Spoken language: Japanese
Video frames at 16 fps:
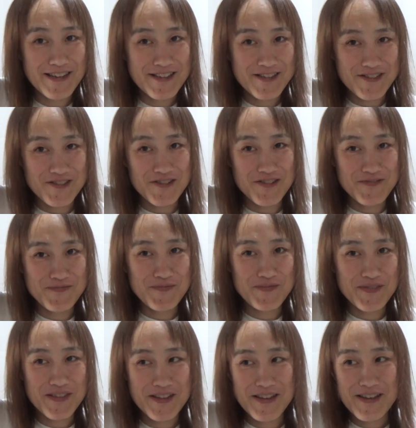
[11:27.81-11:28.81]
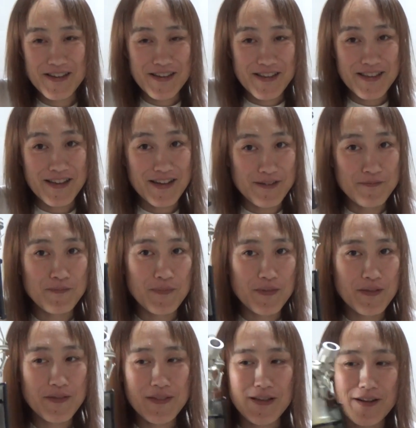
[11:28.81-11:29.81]
ちょっとうんなんかうん
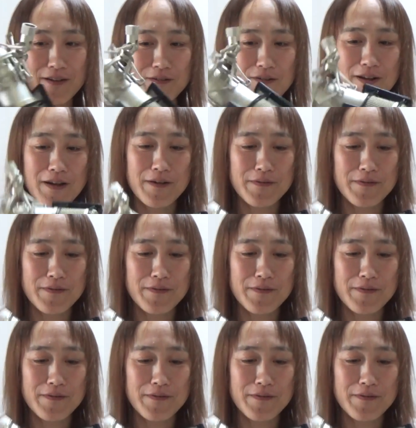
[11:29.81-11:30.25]
なんか